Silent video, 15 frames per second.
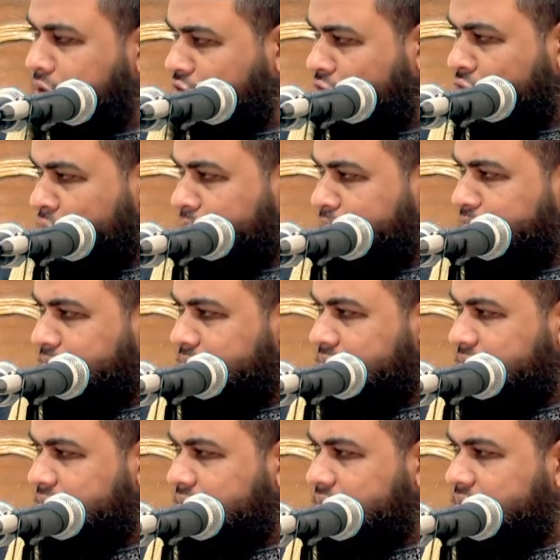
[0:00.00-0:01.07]
বিষয়
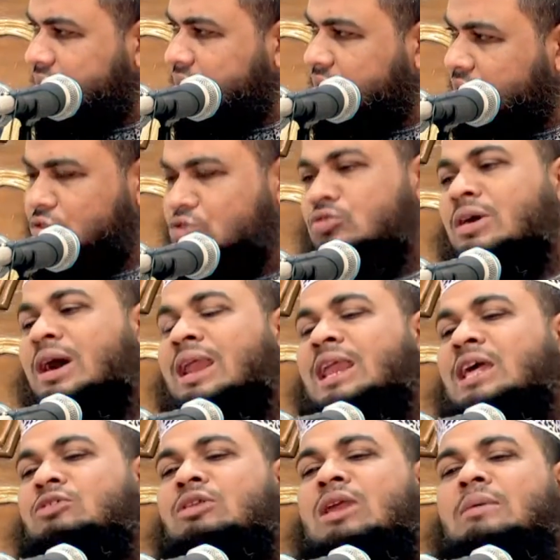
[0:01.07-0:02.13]
এই জন্য
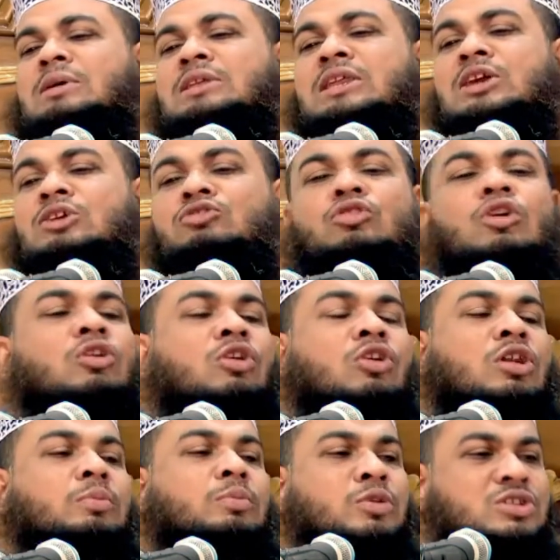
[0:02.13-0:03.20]
আল্লাহ যেন আমাদেরকে
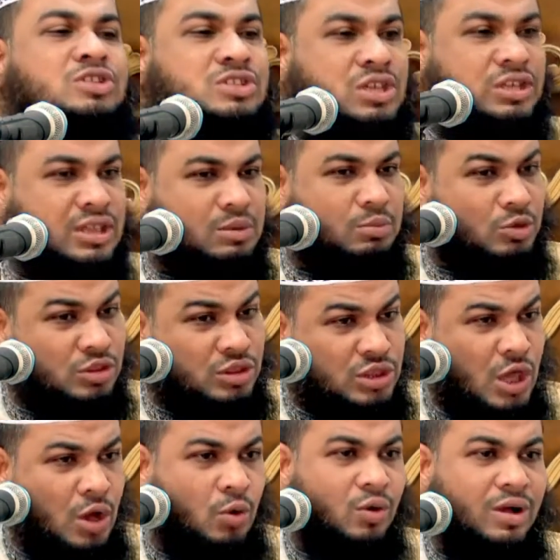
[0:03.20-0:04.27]
সকল পরিস্থিতির
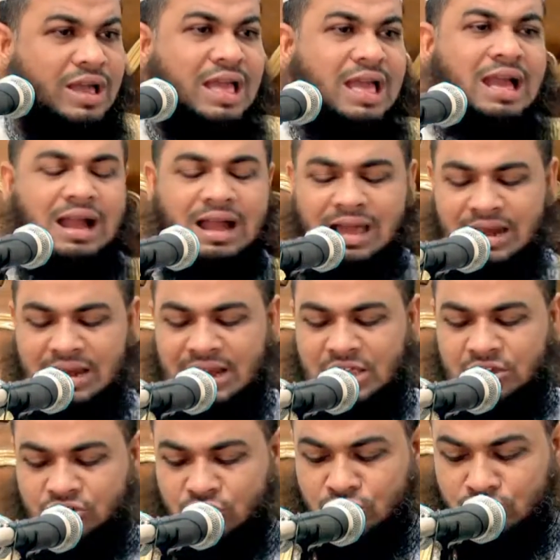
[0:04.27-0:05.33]
মধ্যেও
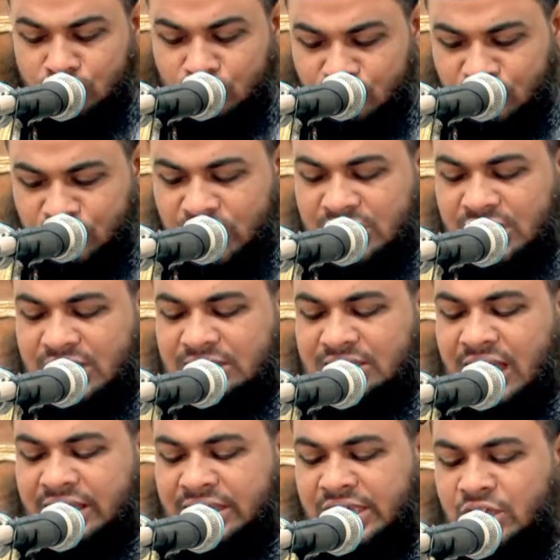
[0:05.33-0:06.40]
আল্লাহ সন্তুষ্টির দিকে
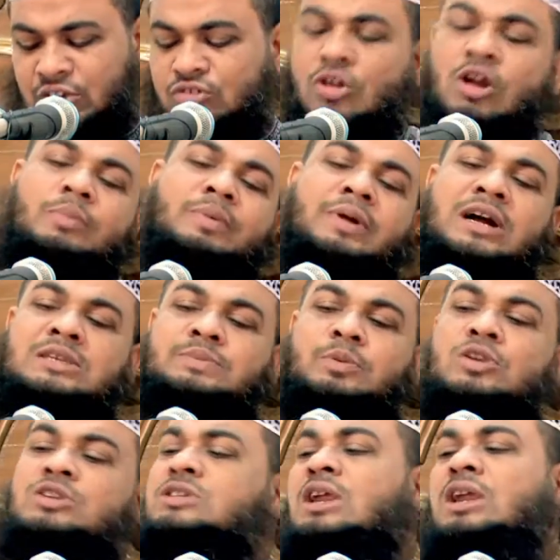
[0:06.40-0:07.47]
তাকিয়ে সব কাজ
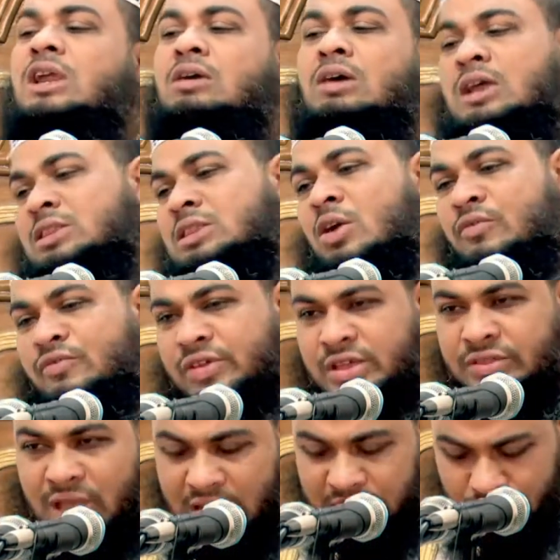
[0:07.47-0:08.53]
পরিচালনা করার
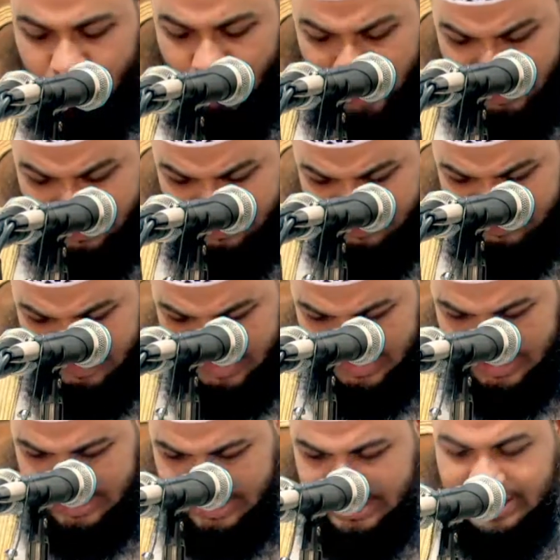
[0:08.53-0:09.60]
তৌফিক দান করেন
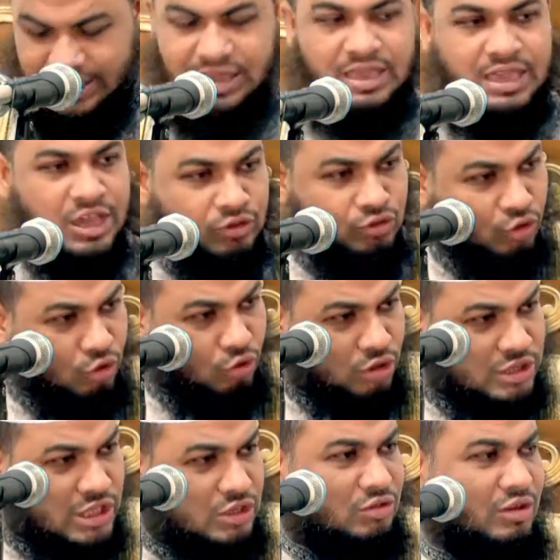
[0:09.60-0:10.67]
এই
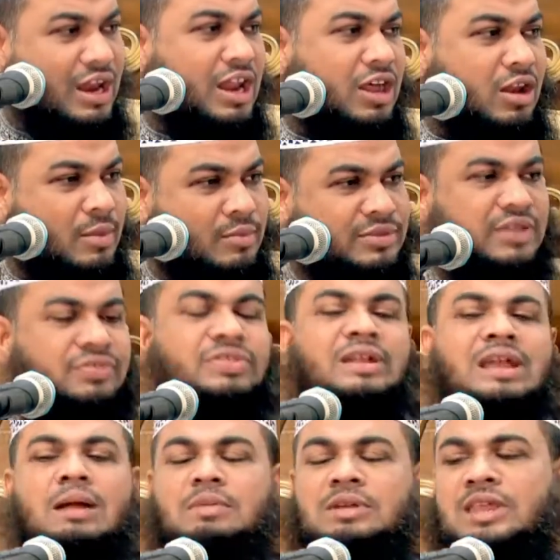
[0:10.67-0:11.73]
যোগ্যতা যেন আল্লাহ রমজান
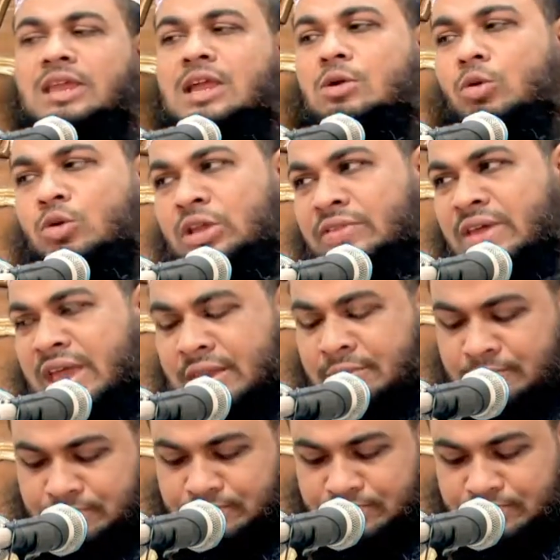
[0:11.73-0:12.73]
থেকে আমাদেরকে করে দেন